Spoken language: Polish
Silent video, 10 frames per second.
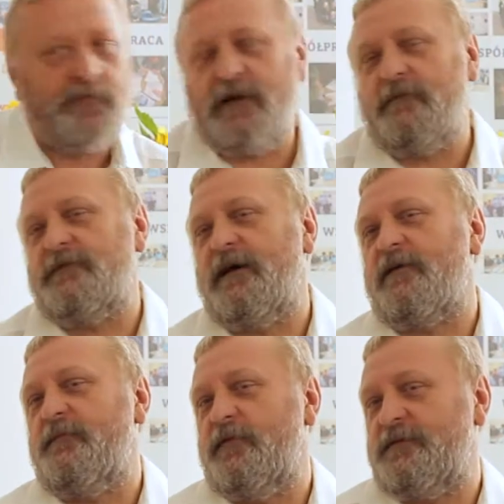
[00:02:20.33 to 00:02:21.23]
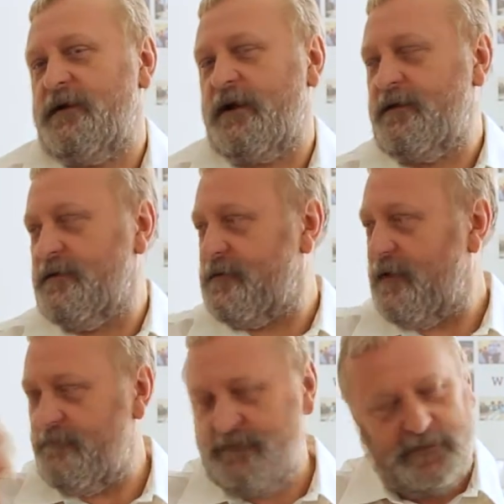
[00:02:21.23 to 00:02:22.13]
prawda, robiąc jakieś
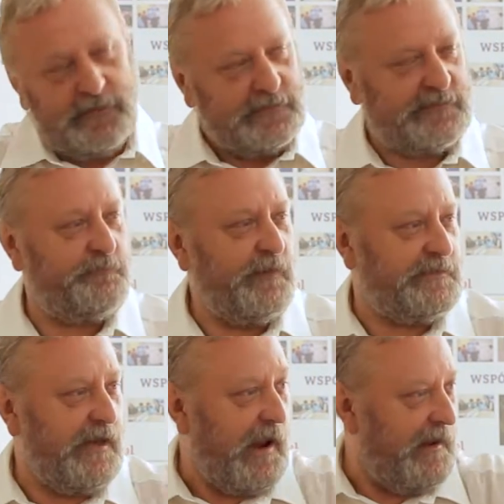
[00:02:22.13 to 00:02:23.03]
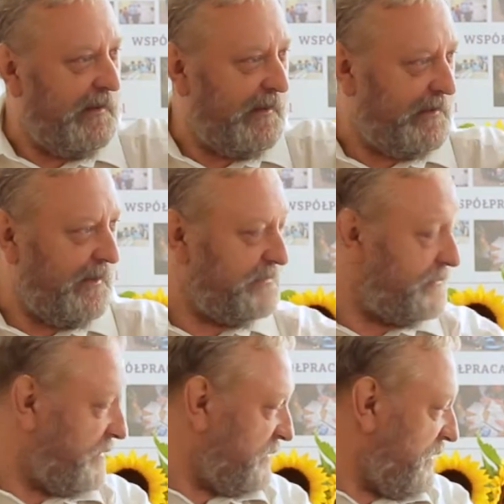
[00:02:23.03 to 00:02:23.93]
tam specjalne
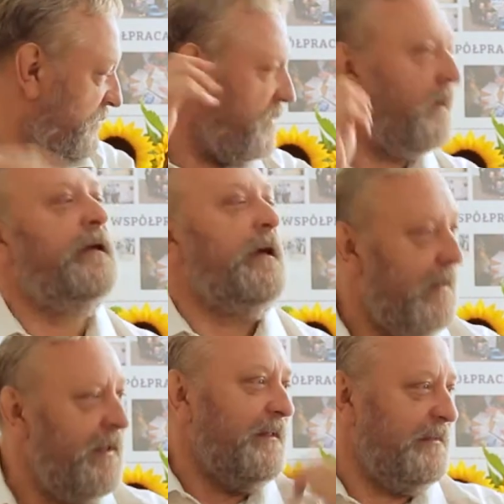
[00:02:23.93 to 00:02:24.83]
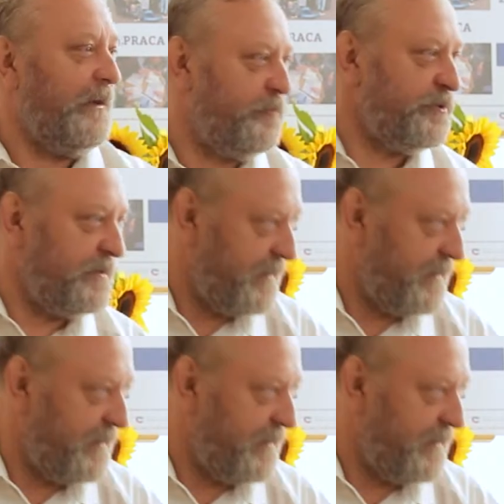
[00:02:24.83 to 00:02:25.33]
gesty, żeby to... Niektórzy